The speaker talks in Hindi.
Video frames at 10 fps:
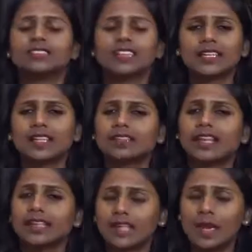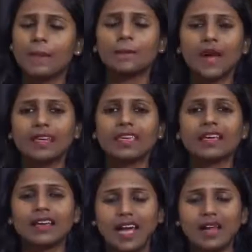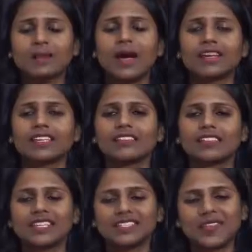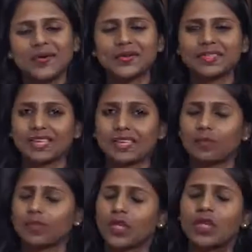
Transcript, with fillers: ज्यादातर यह माँ के खान पान की वजह से होते हैं